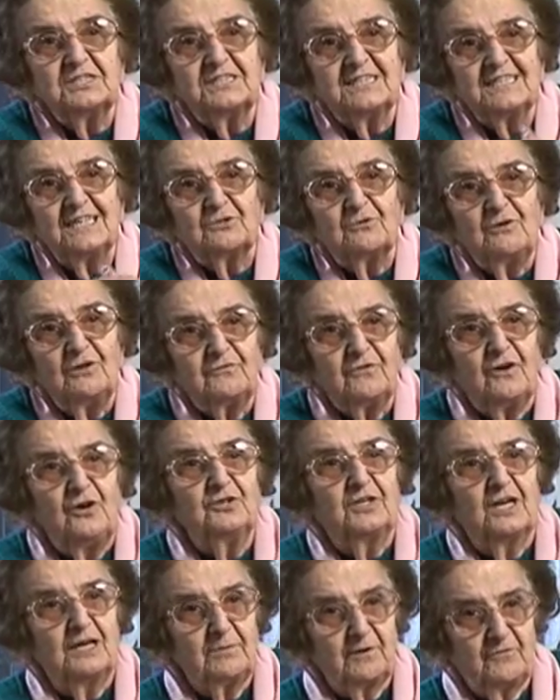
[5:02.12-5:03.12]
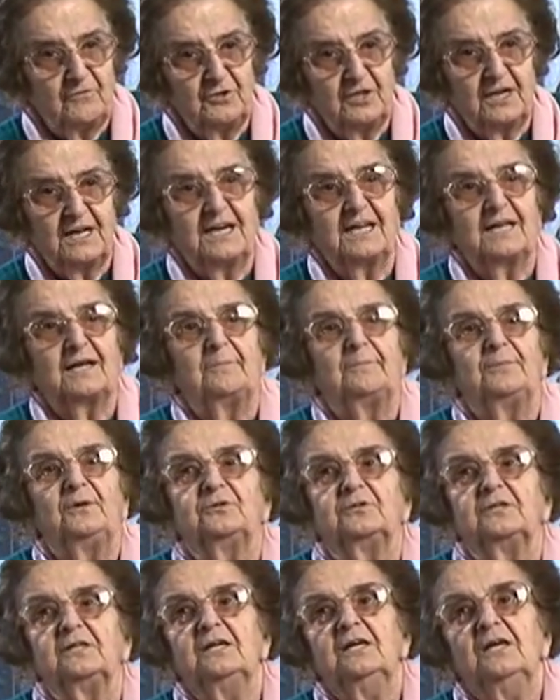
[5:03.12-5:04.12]
ci ha dato le fodere per foderare i
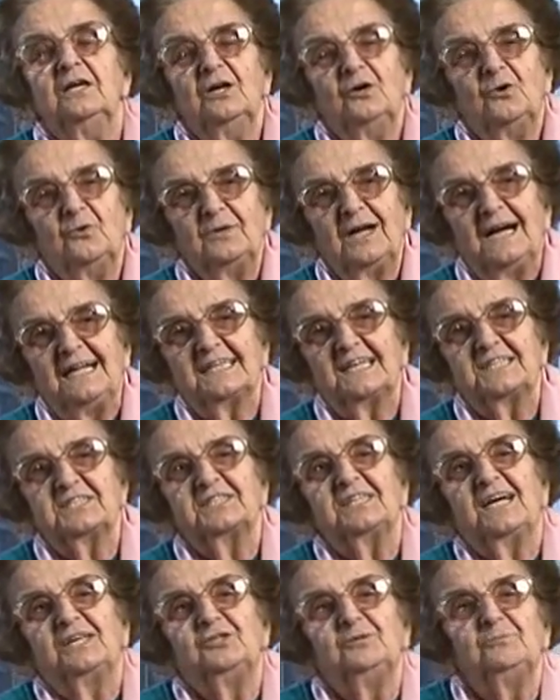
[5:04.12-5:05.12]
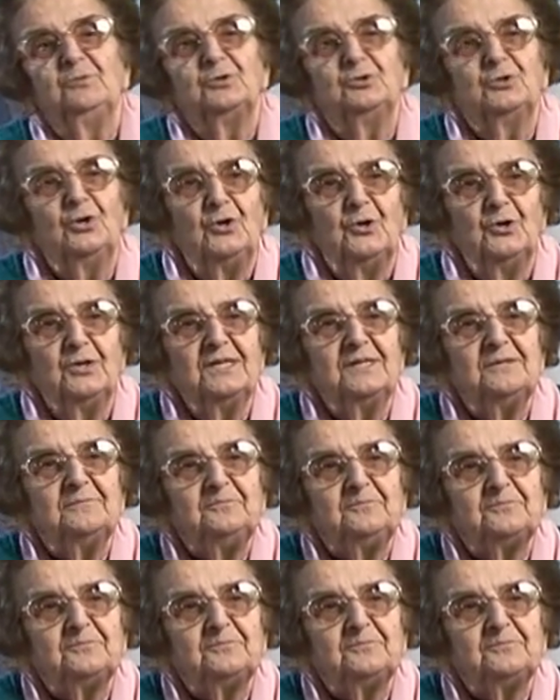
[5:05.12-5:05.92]
cappotti, un altro ci ha dato i bottoni,